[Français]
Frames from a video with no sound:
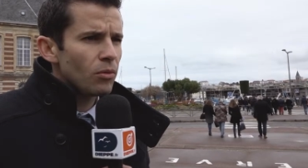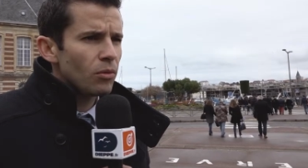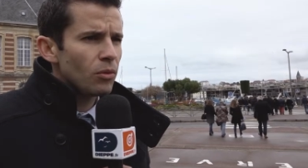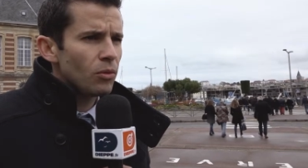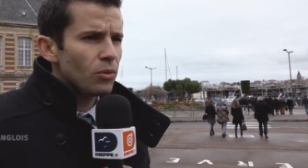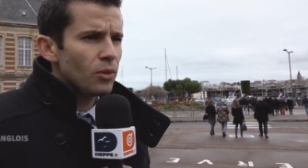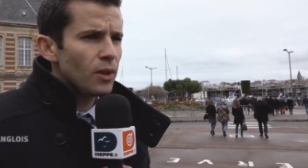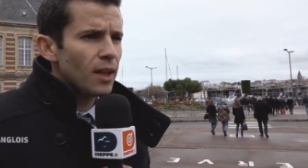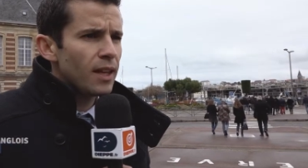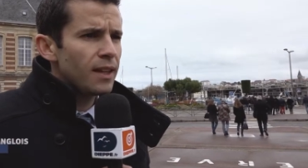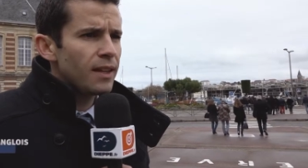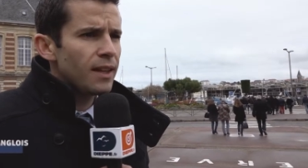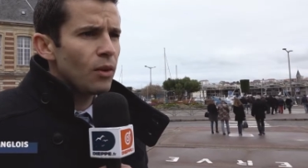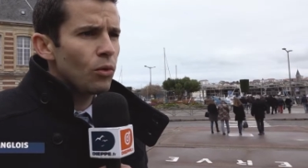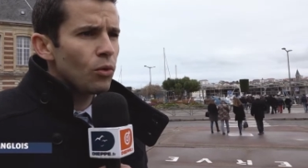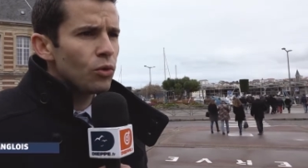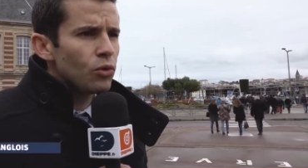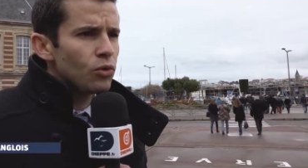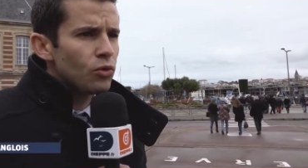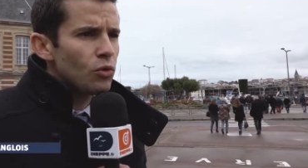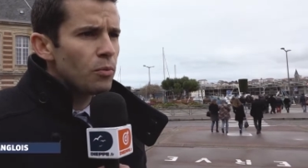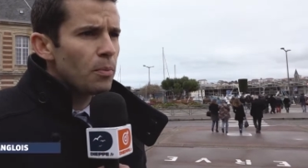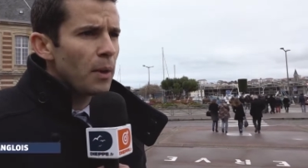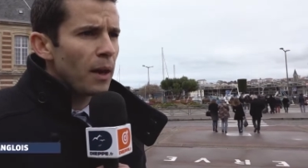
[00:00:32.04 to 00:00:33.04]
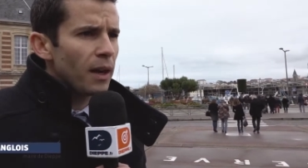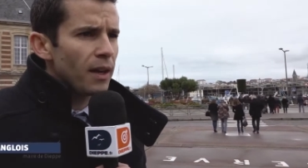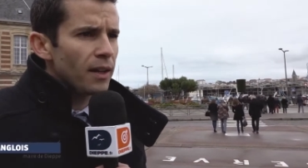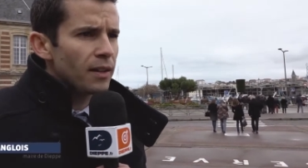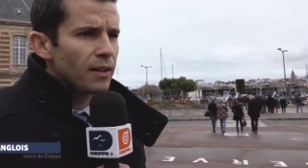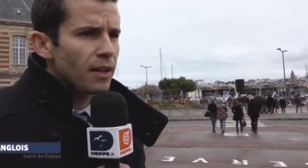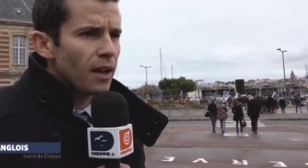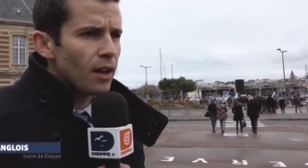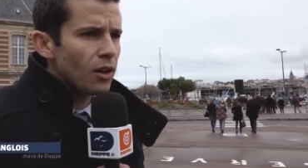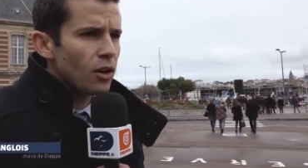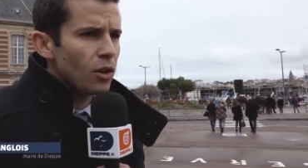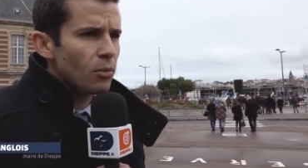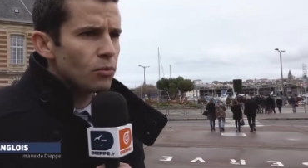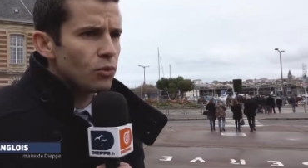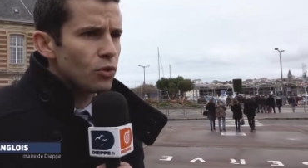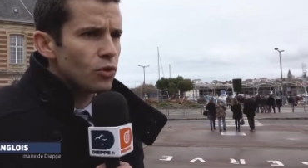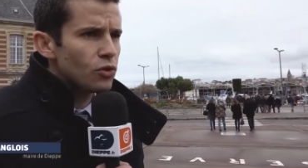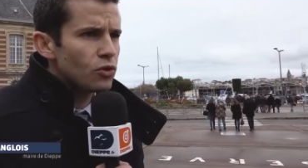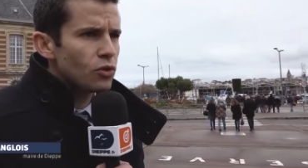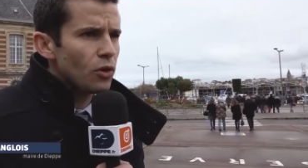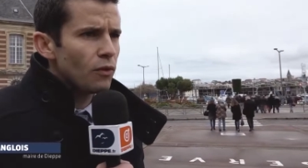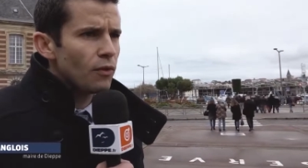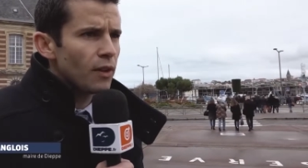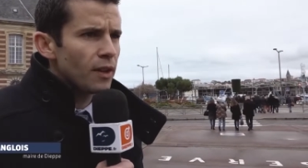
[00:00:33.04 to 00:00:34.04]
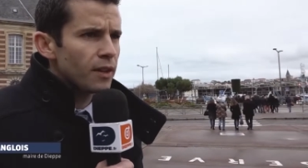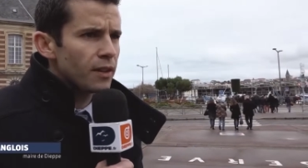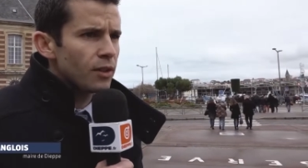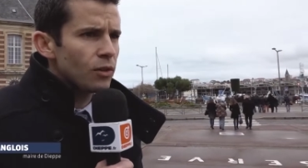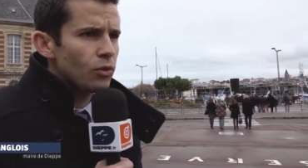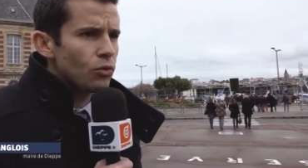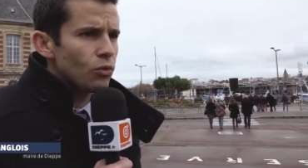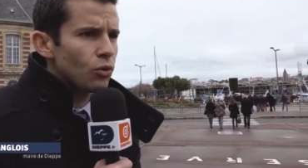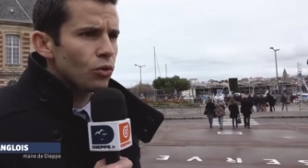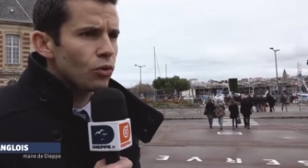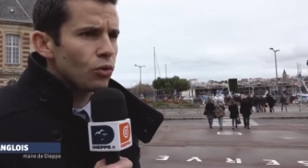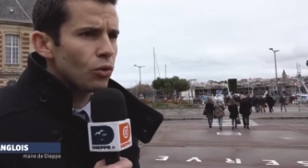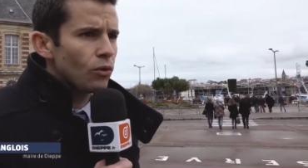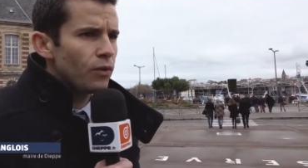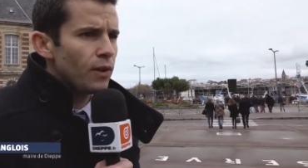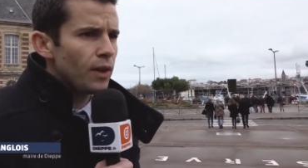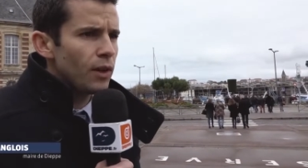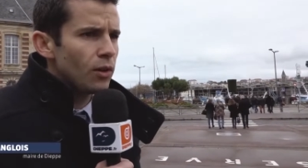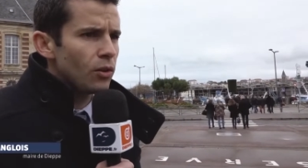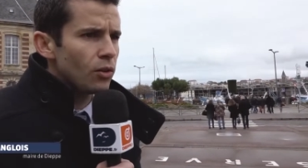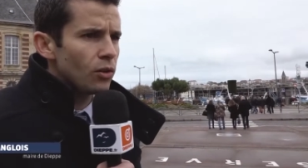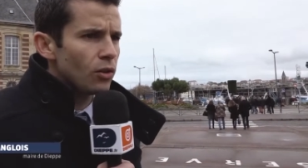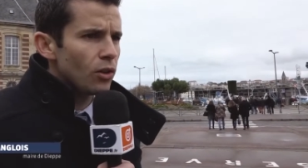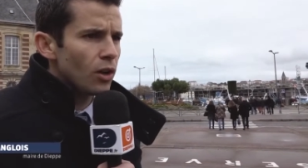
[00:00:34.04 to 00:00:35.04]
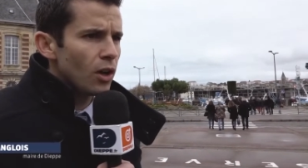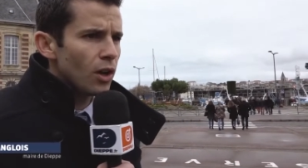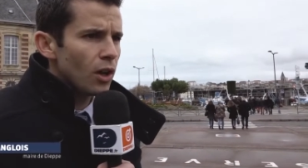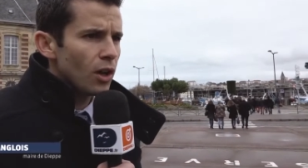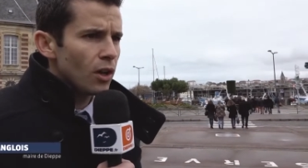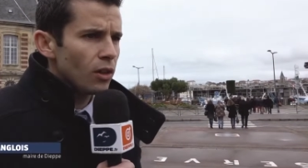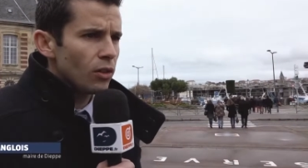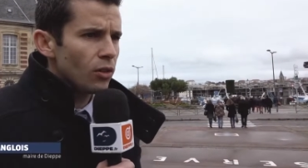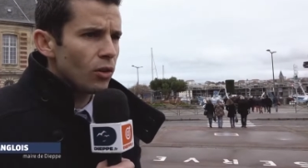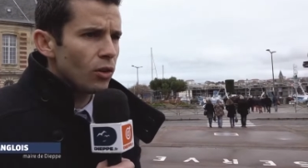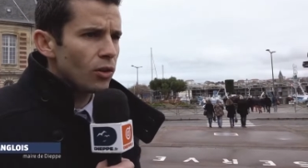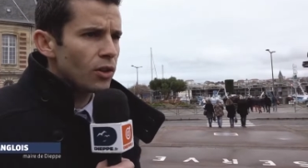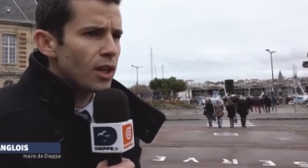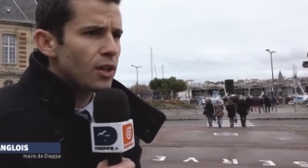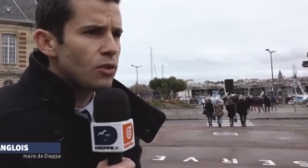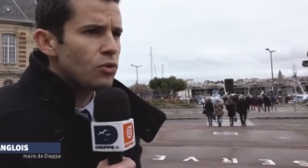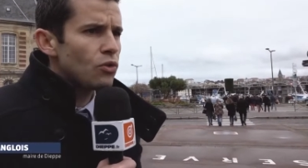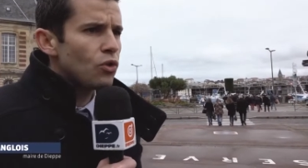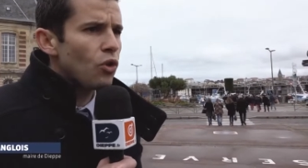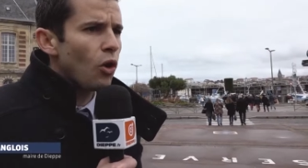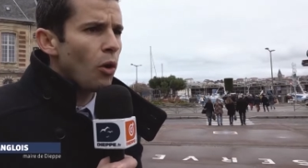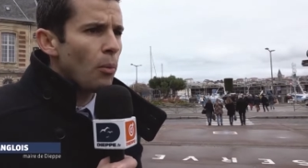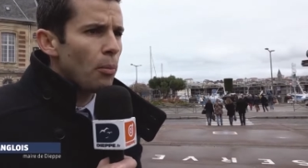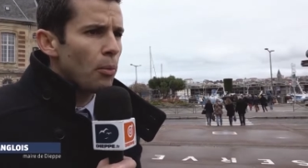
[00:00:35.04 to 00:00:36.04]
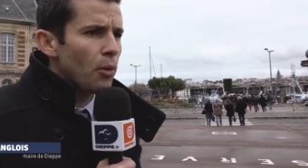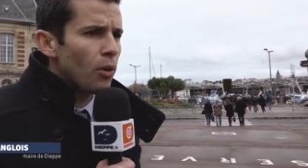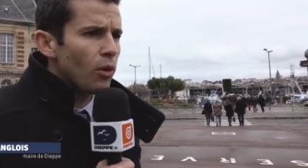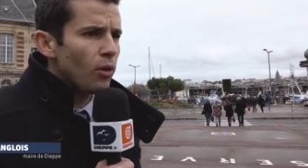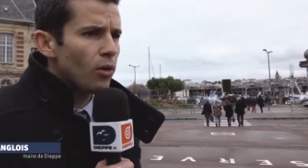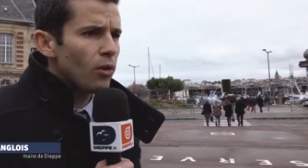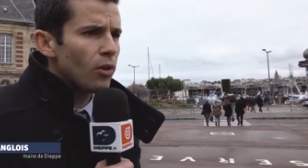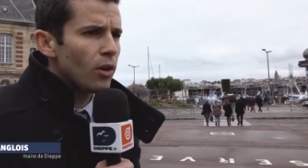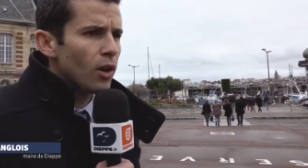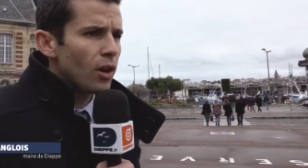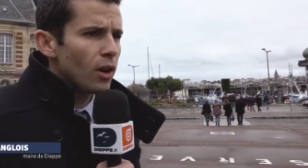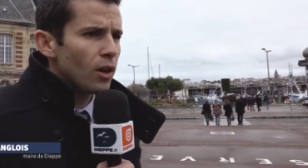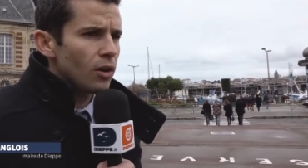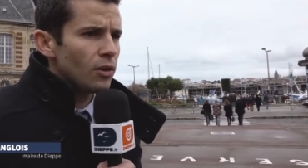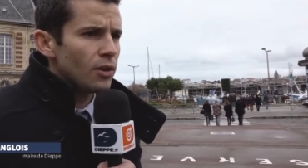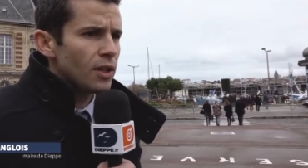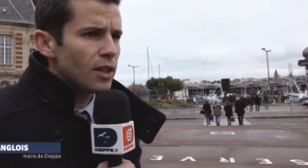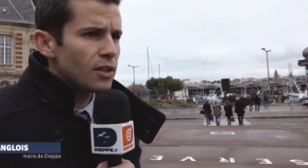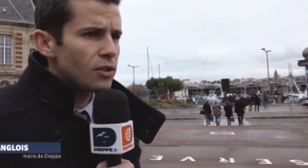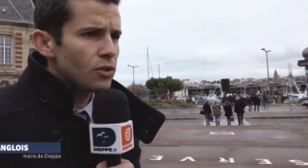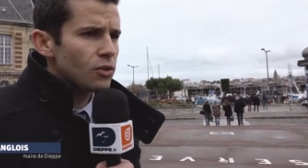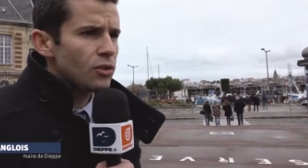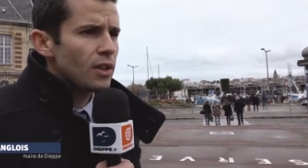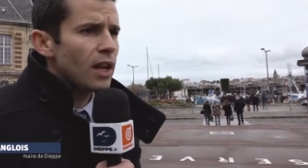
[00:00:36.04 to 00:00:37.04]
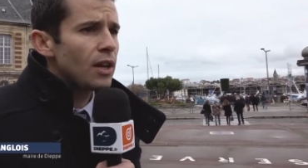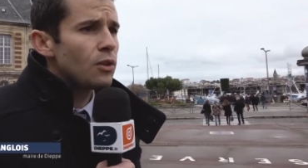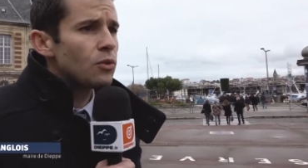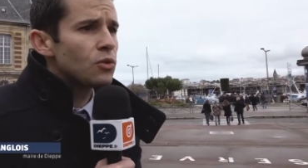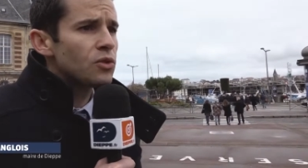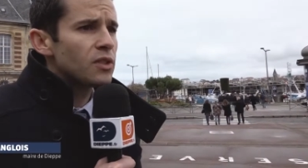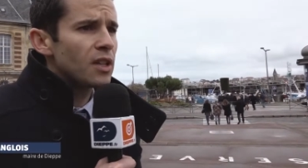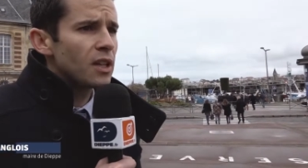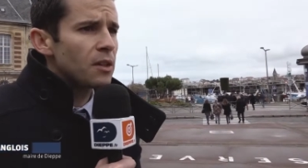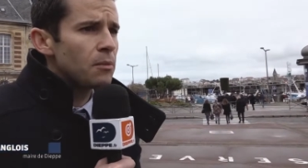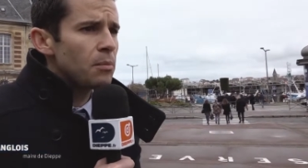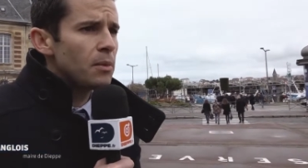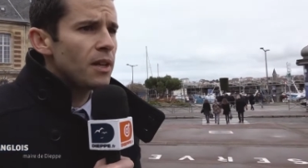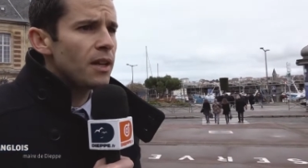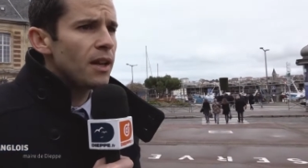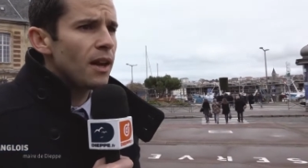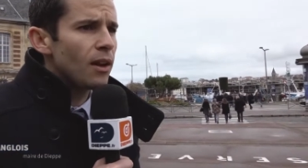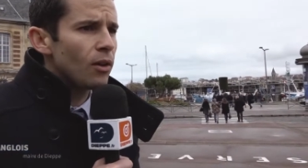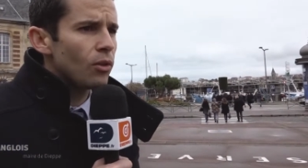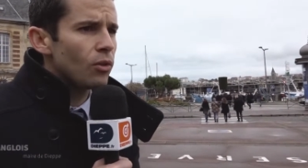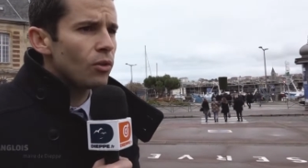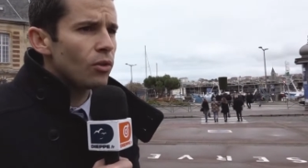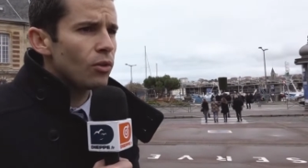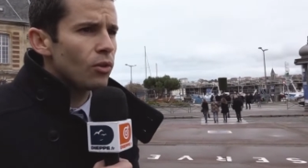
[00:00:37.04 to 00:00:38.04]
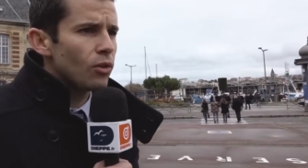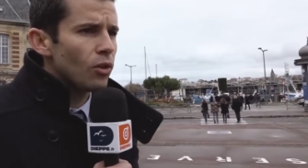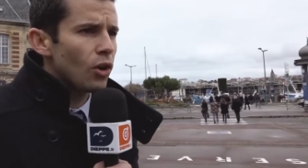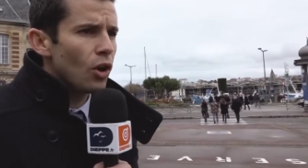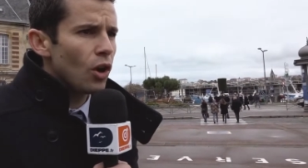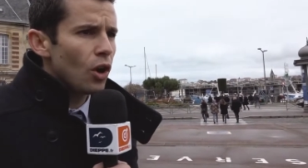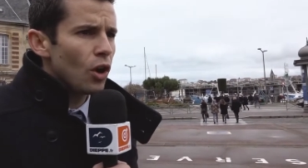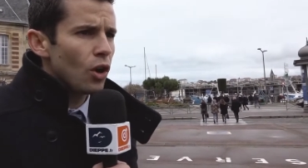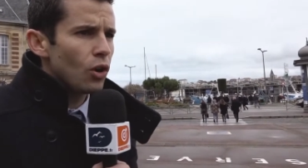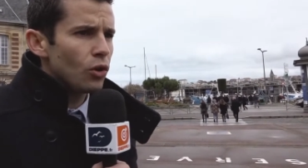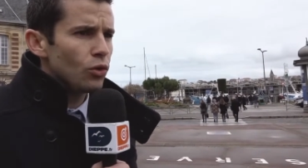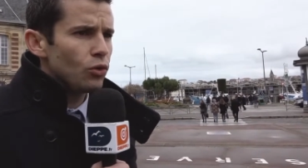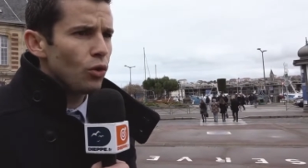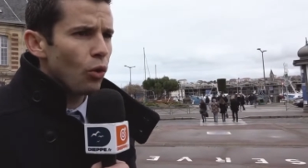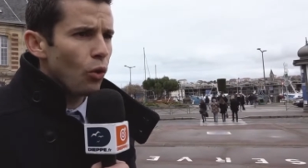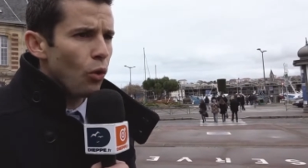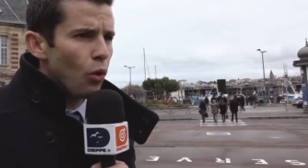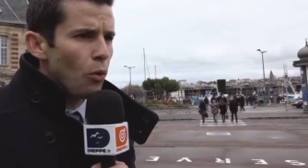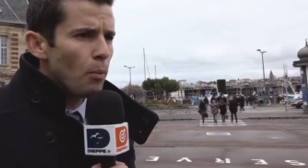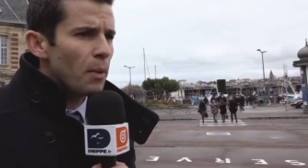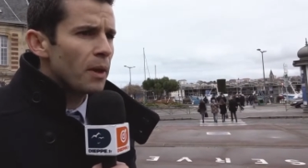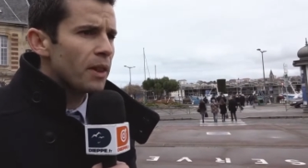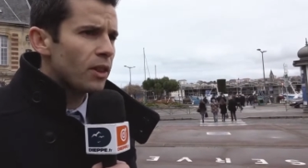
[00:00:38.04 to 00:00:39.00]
on a été retenu par l'État comme 221 autres villes euh, dans le cadre du grand plan euh, national de 5 milliards euh, d'euros.